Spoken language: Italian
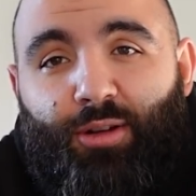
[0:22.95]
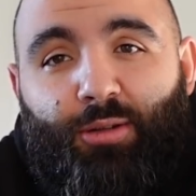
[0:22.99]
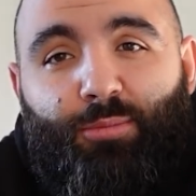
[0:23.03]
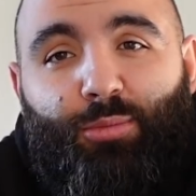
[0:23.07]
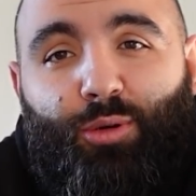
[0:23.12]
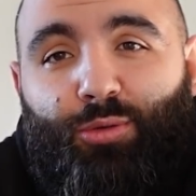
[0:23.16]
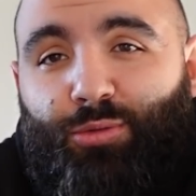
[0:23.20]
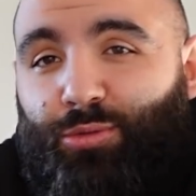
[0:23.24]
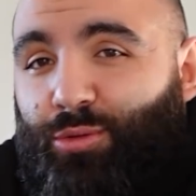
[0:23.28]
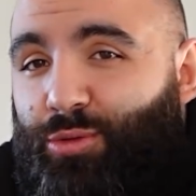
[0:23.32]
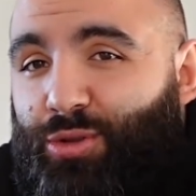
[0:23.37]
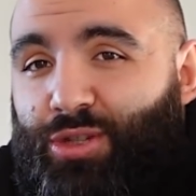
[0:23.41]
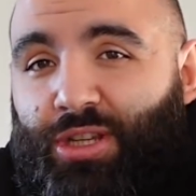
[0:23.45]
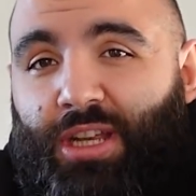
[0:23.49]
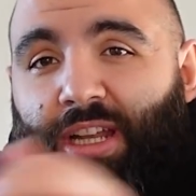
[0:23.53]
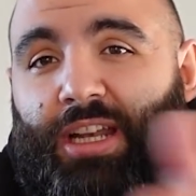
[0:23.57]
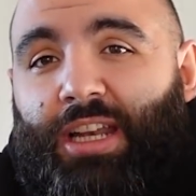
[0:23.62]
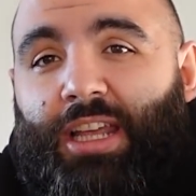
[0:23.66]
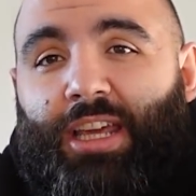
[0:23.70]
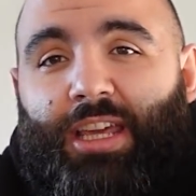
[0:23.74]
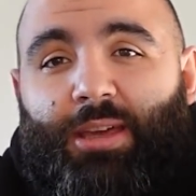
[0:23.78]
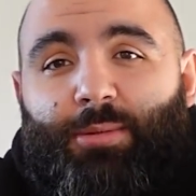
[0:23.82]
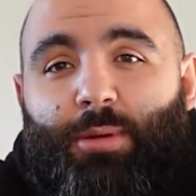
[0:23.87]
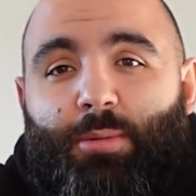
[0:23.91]
il buon
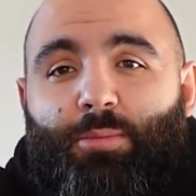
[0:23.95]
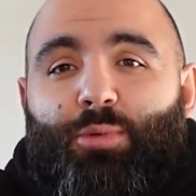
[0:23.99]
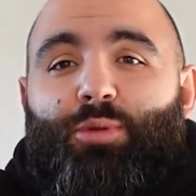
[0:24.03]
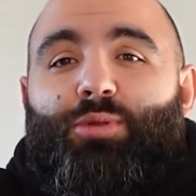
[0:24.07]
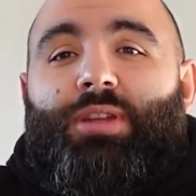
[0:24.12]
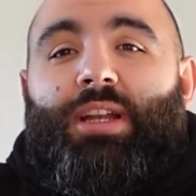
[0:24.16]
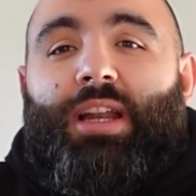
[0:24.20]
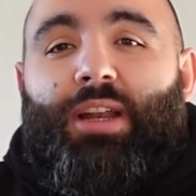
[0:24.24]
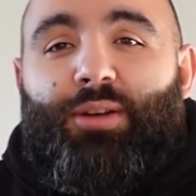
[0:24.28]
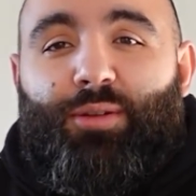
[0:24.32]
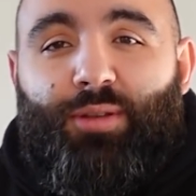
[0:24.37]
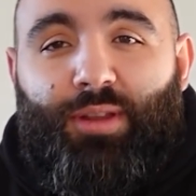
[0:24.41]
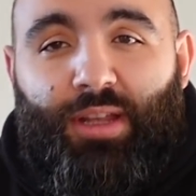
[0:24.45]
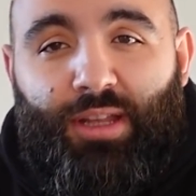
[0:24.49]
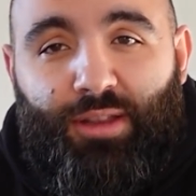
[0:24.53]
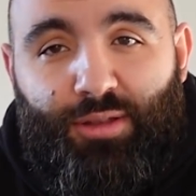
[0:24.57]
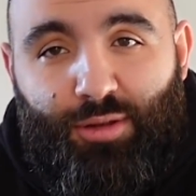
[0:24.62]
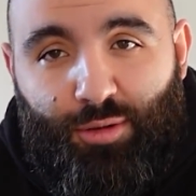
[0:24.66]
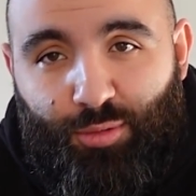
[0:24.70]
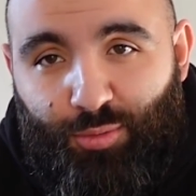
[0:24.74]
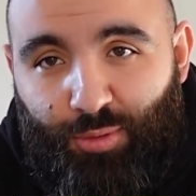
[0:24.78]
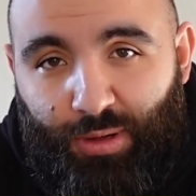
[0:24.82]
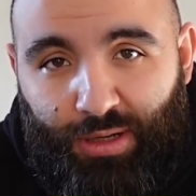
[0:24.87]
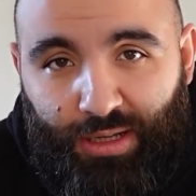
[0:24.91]
Toselli che mi butteranno
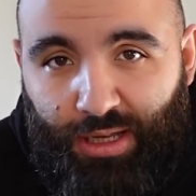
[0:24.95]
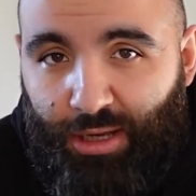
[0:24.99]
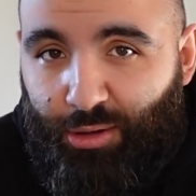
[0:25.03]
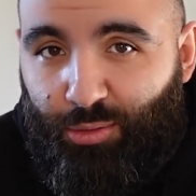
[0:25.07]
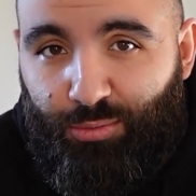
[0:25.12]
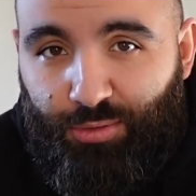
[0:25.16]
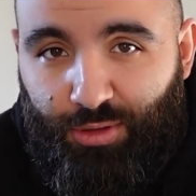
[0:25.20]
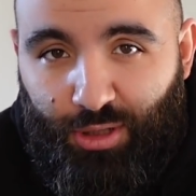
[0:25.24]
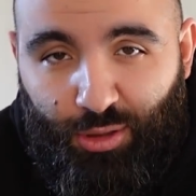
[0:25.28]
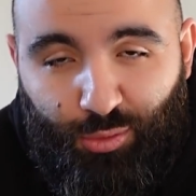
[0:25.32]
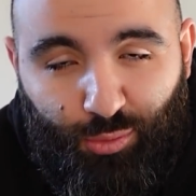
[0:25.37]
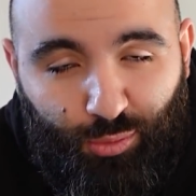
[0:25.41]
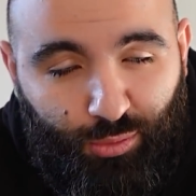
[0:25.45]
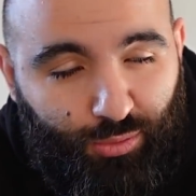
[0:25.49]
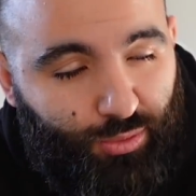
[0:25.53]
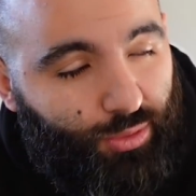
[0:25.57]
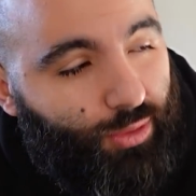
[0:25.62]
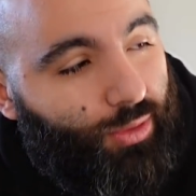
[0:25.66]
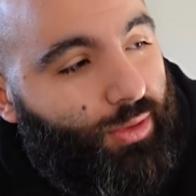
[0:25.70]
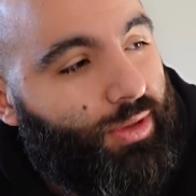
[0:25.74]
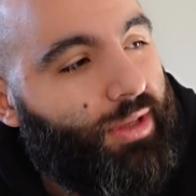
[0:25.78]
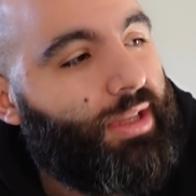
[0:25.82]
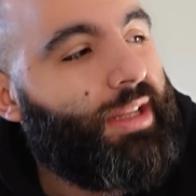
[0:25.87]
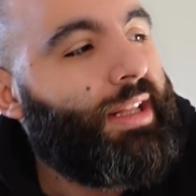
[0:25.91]
dentro qualche
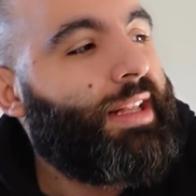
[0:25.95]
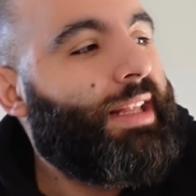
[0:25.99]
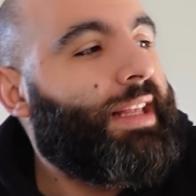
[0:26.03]
contenuto